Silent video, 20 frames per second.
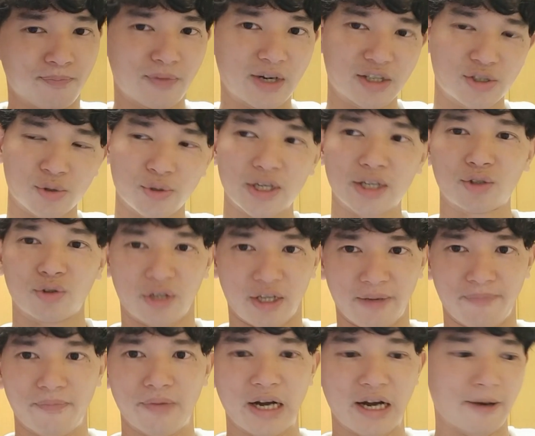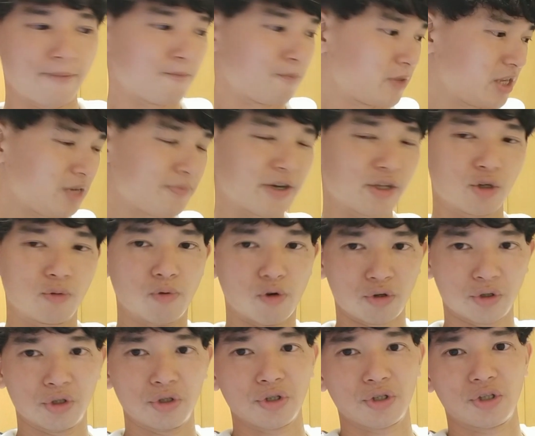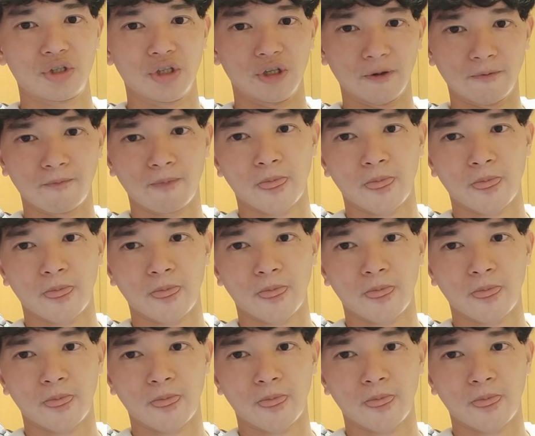まあその後でまあ今の僕のリュック